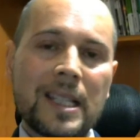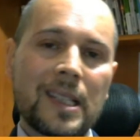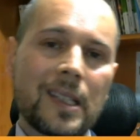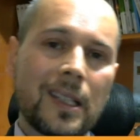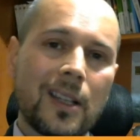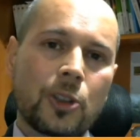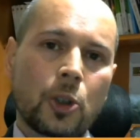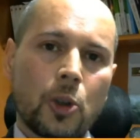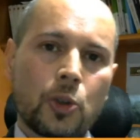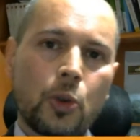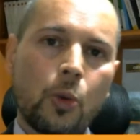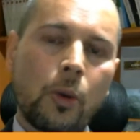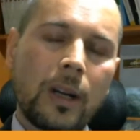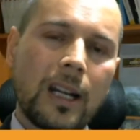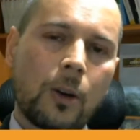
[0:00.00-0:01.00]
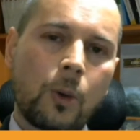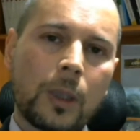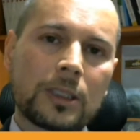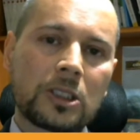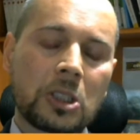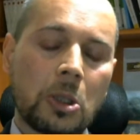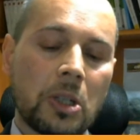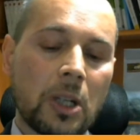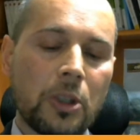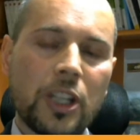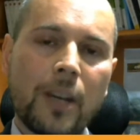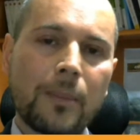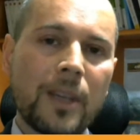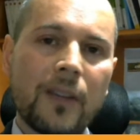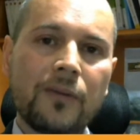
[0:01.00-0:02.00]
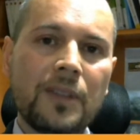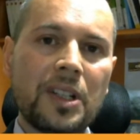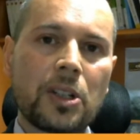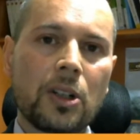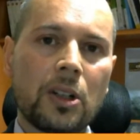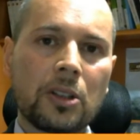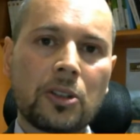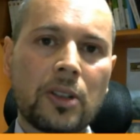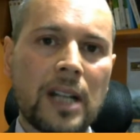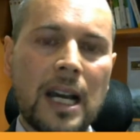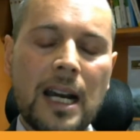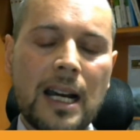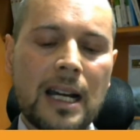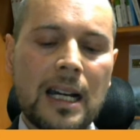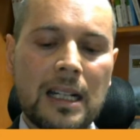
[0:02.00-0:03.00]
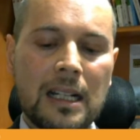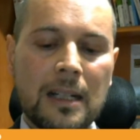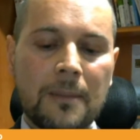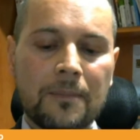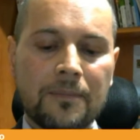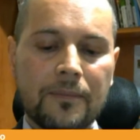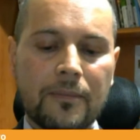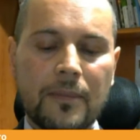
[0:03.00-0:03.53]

bensì solo su quella a 4 ore, quindi a mio avviso non ha